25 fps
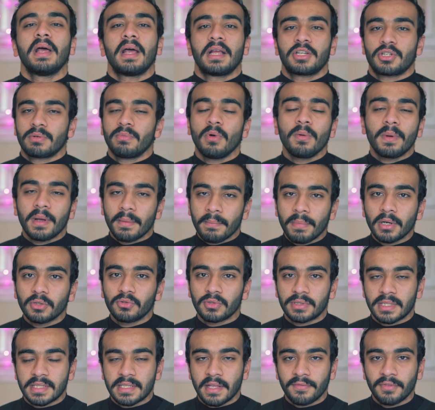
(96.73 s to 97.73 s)
عشان ممكن
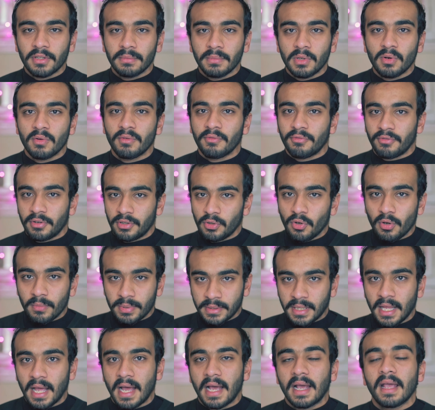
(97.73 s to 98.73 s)
برضو تستفيد منهم في النوع
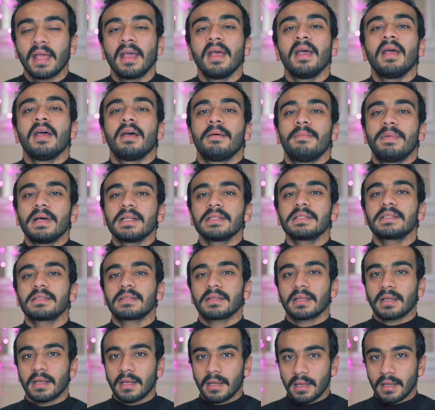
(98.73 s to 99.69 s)
بتاعك بس